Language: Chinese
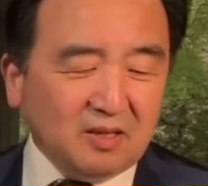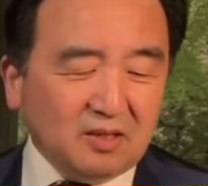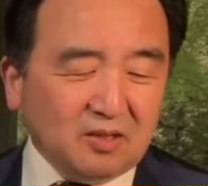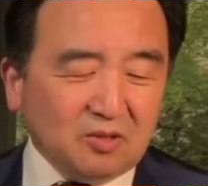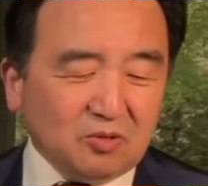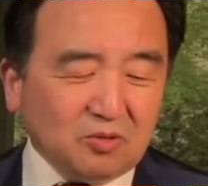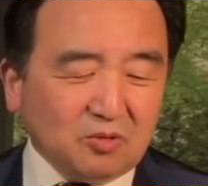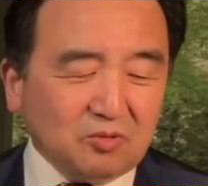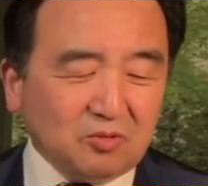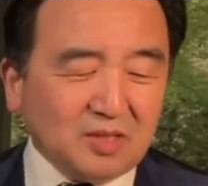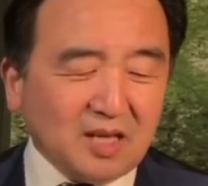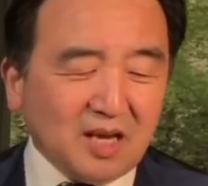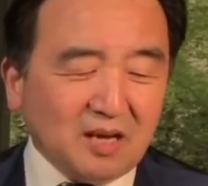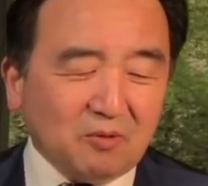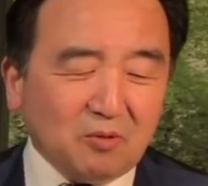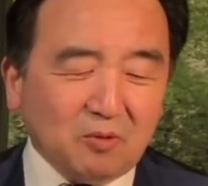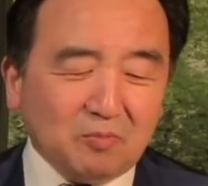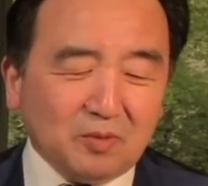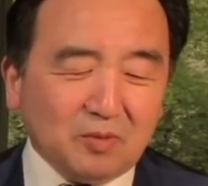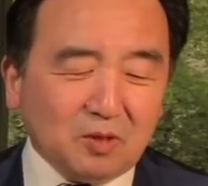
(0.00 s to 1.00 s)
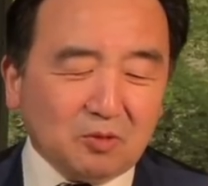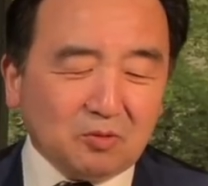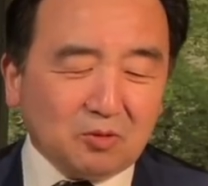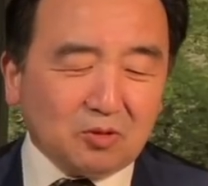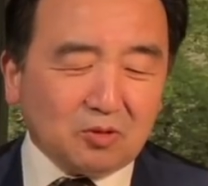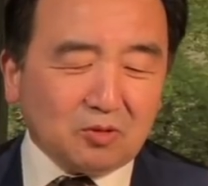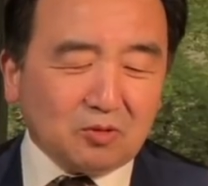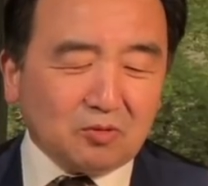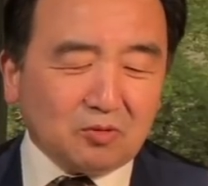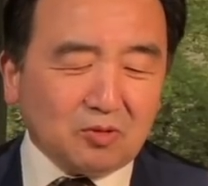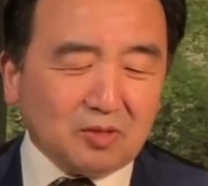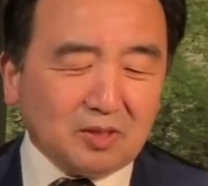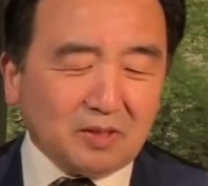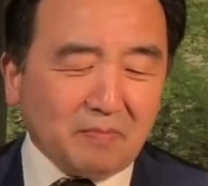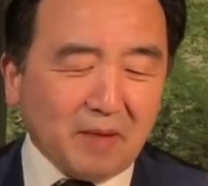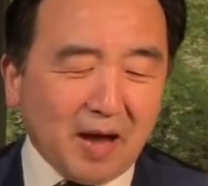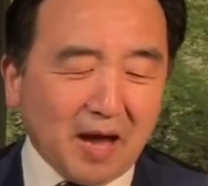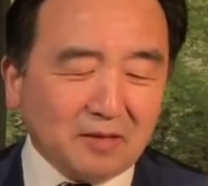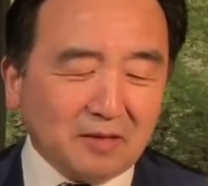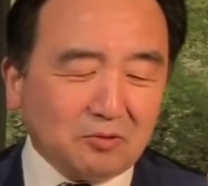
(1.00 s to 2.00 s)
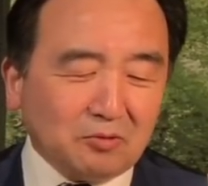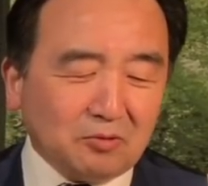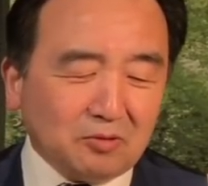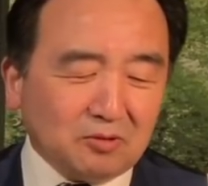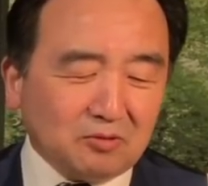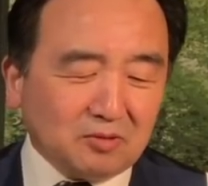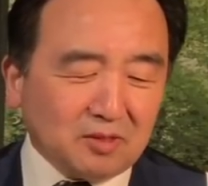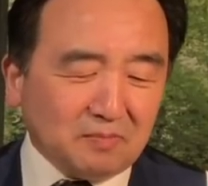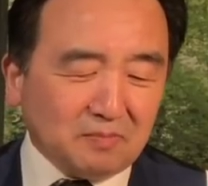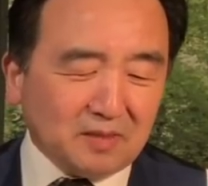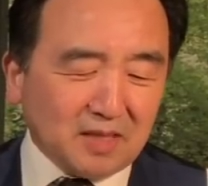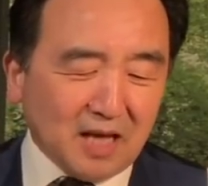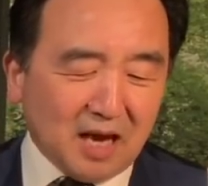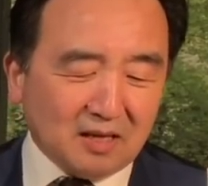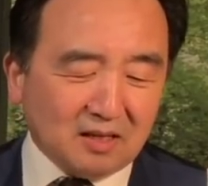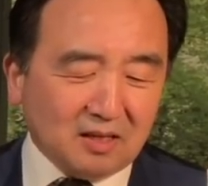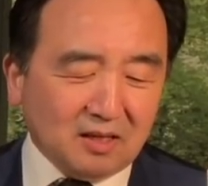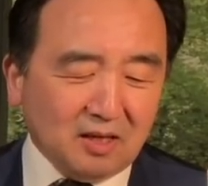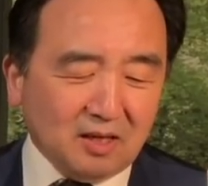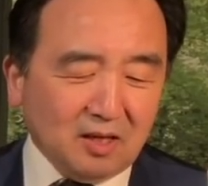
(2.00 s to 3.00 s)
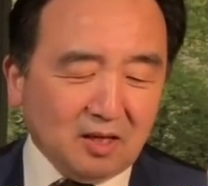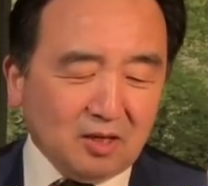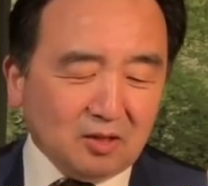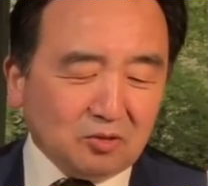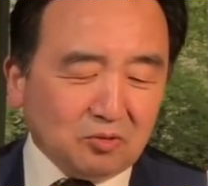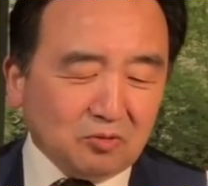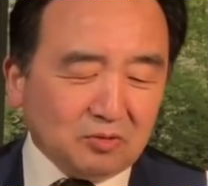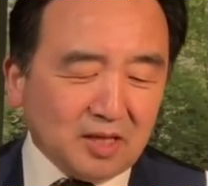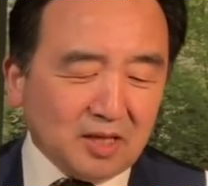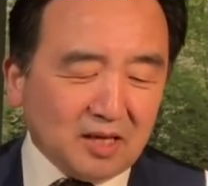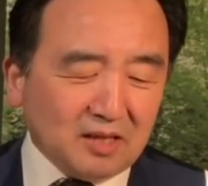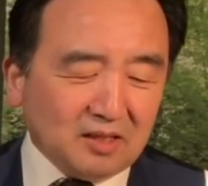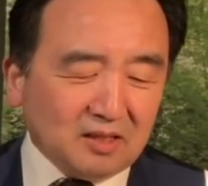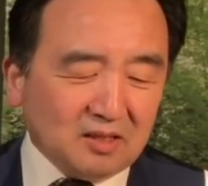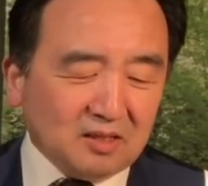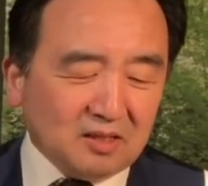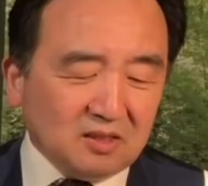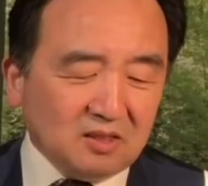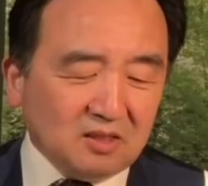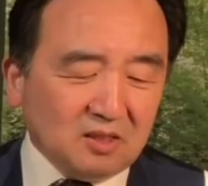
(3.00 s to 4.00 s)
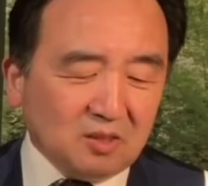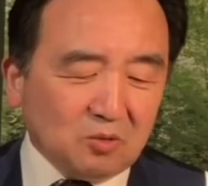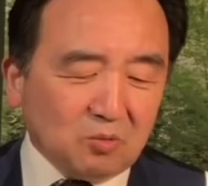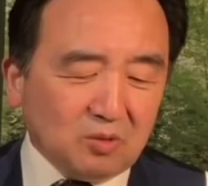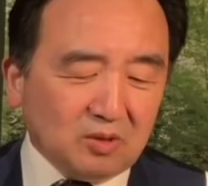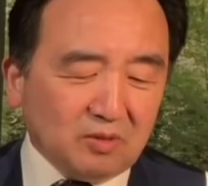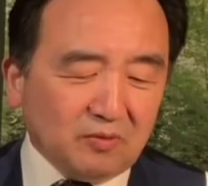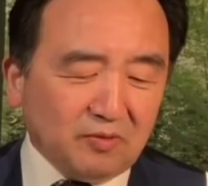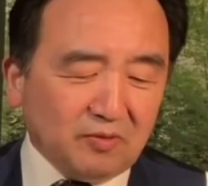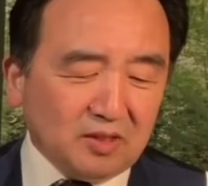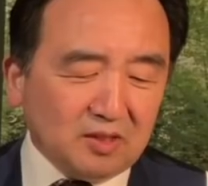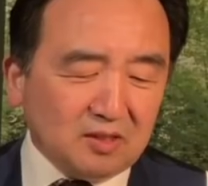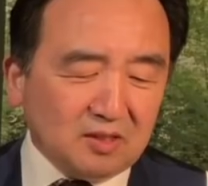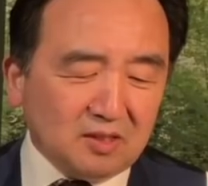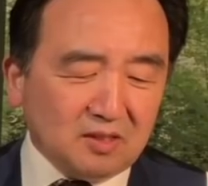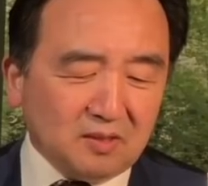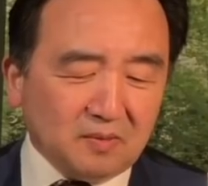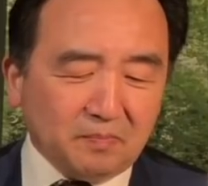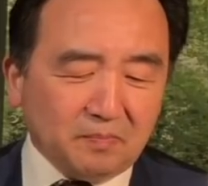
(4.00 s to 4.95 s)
就出现，我们就顺着排序就这么讲了，出现了一个俄国的风僧，